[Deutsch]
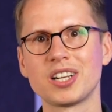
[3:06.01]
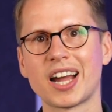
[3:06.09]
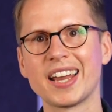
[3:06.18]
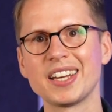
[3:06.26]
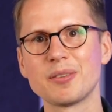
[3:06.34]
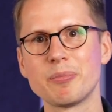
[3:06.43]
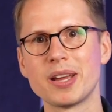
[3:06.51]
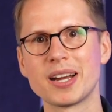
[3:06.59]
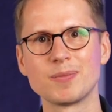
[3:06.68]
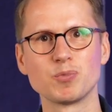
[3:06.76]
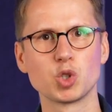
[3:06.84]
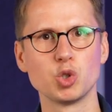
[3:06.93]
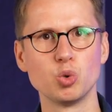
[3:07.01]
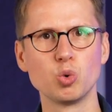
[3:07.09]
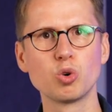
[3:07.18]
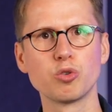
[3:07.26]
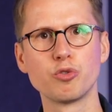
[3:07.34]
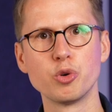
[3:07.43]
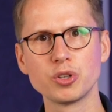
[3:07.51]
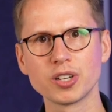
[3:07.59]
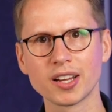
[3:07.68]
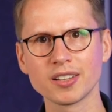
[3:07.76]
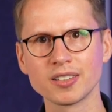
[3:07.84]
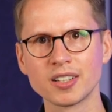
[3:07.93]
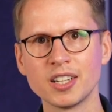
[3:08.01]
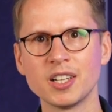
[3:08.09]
gar nicht mehr genug füttert.